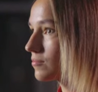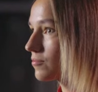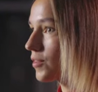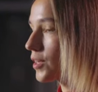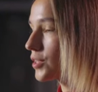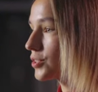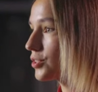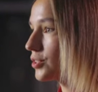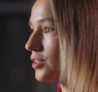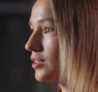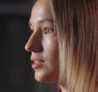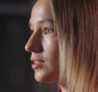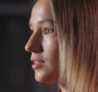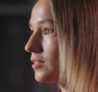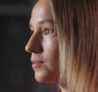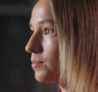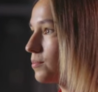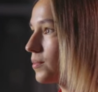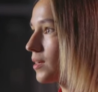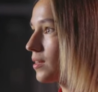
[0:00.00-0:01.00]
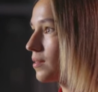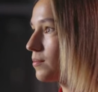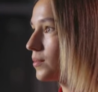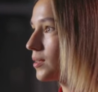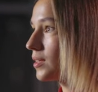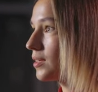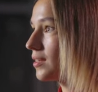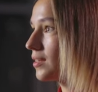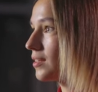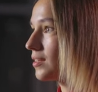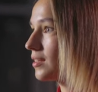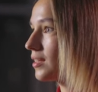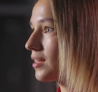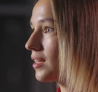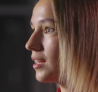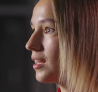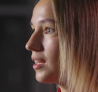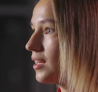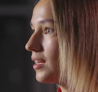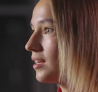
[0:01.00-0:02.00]
В машине засыпала мы, когда
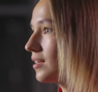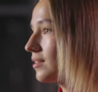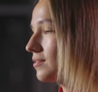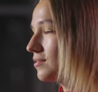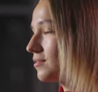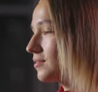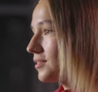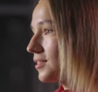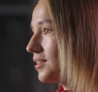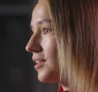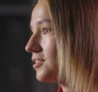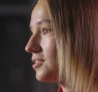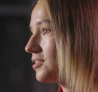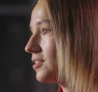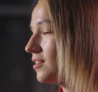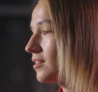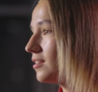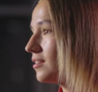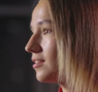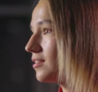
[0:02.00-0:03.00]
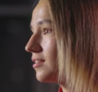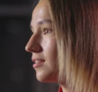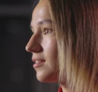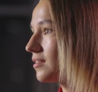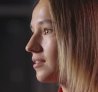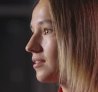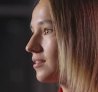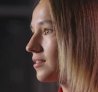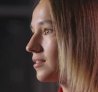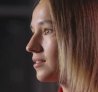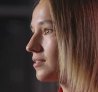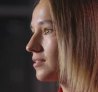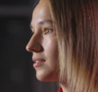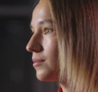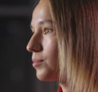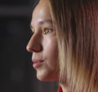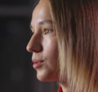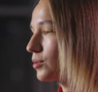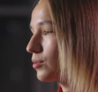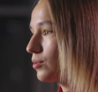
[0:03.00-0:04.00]
э, ездили э,
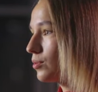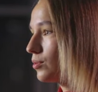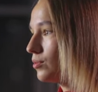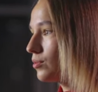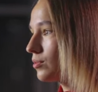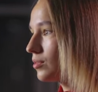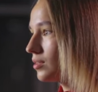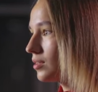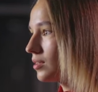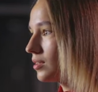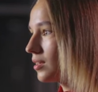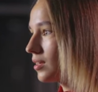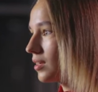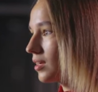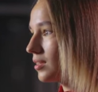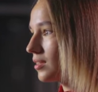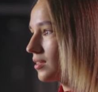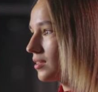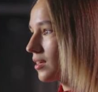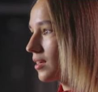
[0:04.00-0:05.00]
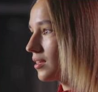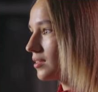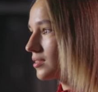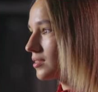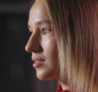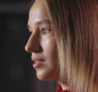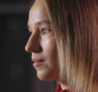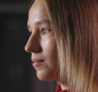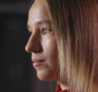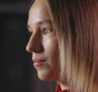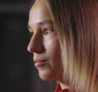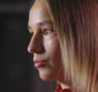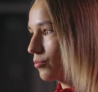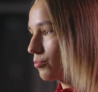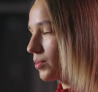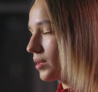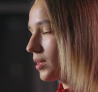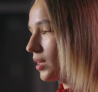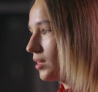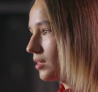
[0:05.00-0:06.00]
на природу. Один раз там, ну,
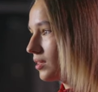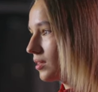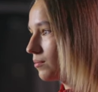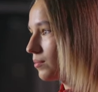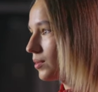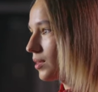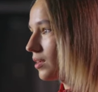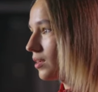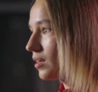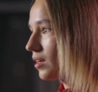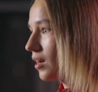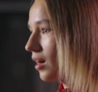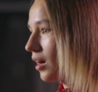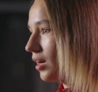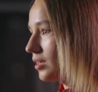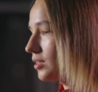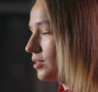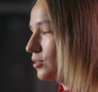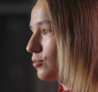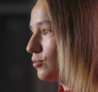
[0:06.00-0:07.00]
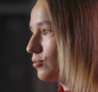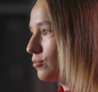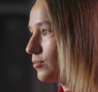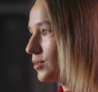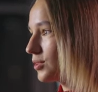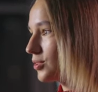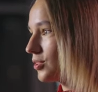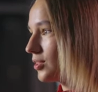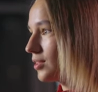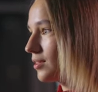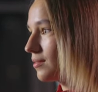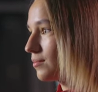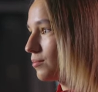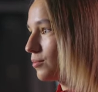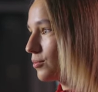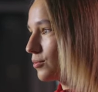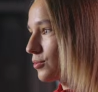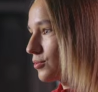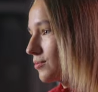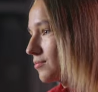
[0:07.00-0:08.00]
палатки были, а я заснула в машине
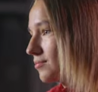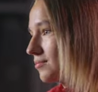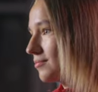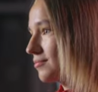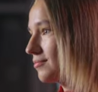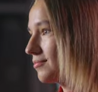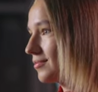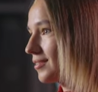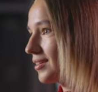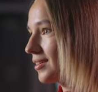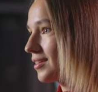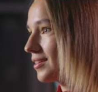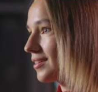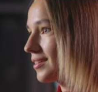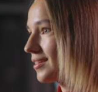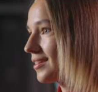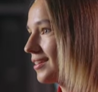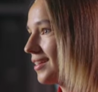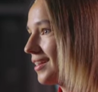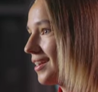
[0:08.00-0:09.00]
просто такая.